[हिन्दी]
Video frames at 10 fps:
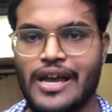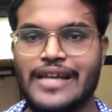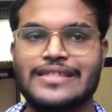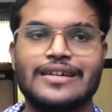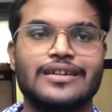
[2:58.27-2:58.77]

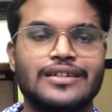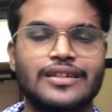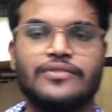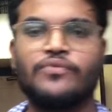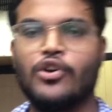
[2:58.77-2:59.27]
ऐसा करके
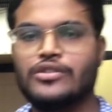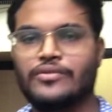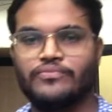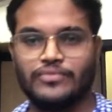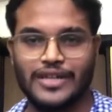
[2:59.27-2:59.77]

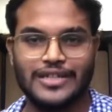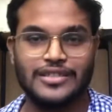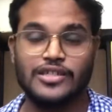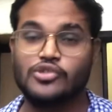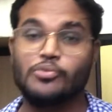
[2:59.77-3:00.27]
रखते
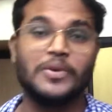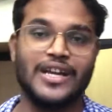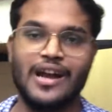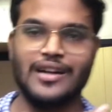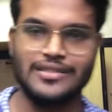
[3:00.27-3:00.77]
हैं सुपर
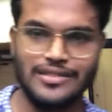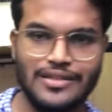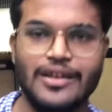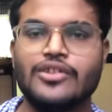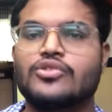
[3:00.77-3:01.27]
कार्स
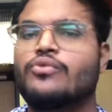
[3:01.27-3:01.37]
तो